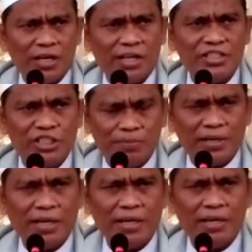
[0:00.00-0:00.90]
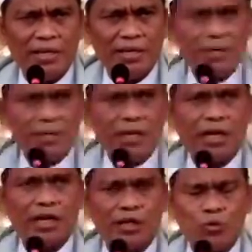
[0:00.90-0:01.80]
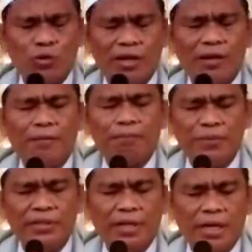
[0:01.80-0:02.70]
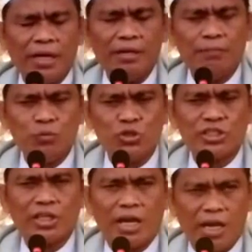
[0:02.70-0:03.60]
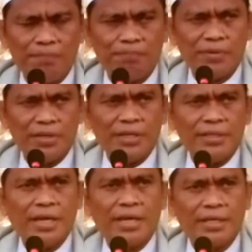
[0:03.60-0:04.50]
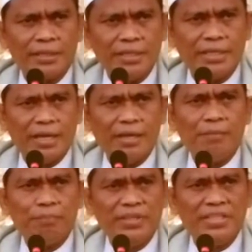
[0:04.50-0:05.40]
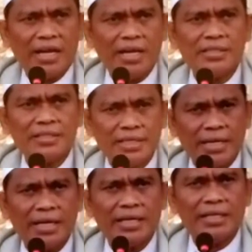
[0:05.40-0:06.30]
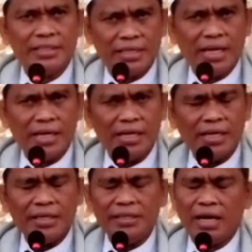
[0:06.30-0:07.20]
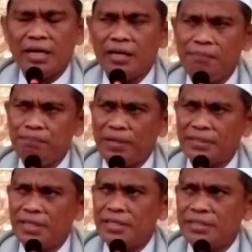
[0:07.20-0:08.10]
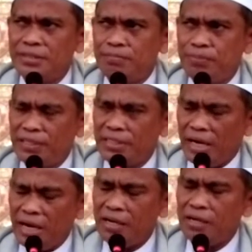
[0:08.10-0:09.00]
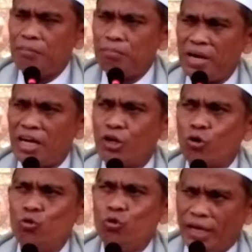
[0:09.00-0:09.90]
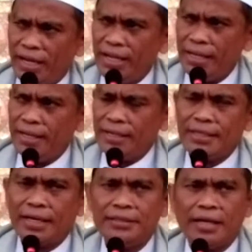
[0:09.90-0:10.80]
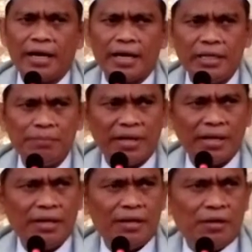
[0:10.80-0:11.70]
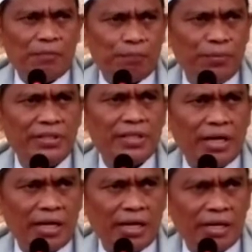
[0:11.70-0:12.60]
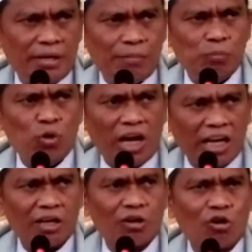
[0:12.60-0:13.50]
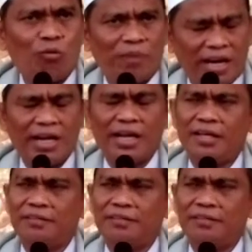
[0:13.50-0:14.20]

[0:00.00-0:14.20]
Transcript: wajibah yang kedua bid'ah mustahab yang ketiga bid'ah jaizah yang keempat bid'ah makruha dan yang kelima bid'ah muharromah.